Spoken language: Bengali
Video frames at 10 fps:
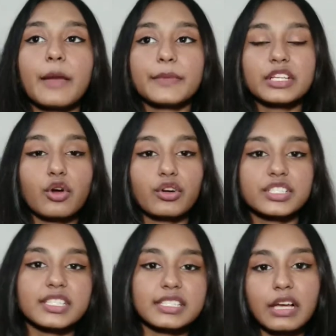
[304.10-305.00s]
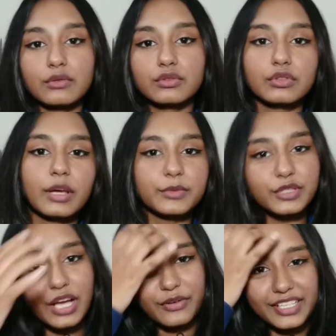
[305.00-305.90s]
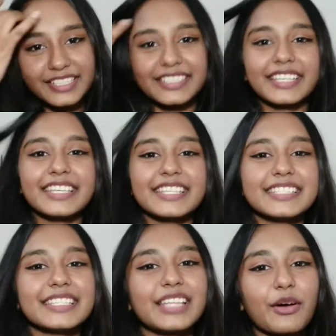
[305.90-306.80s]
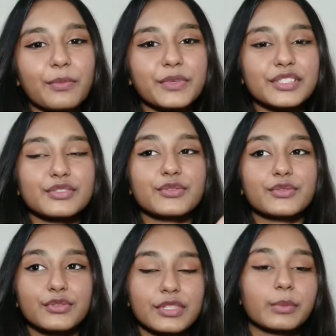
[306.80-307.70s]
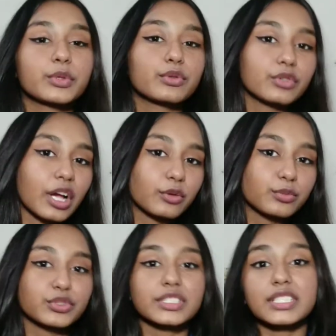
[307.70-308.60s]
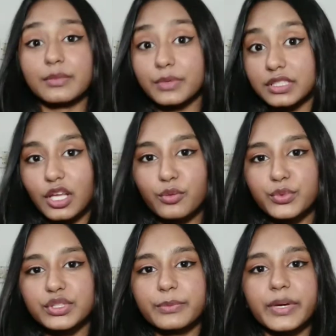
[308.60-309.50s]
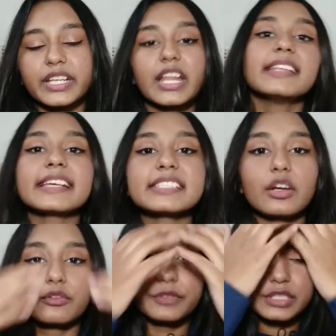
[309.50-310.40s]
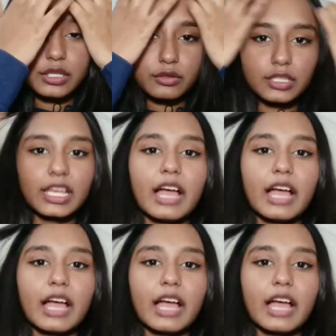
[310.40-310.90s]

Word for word: মানে গর্জ গর্জিয়াস গাউনগুলো আমি তো গাউন একটা দেখিয়েছি তাও আপনারা যদি অন্য টাইপের কোনো গাউন পড়তে চান আপনারা তাও পড়তে পারেন নেক্সট আউটফিটটা হলো গিয়ে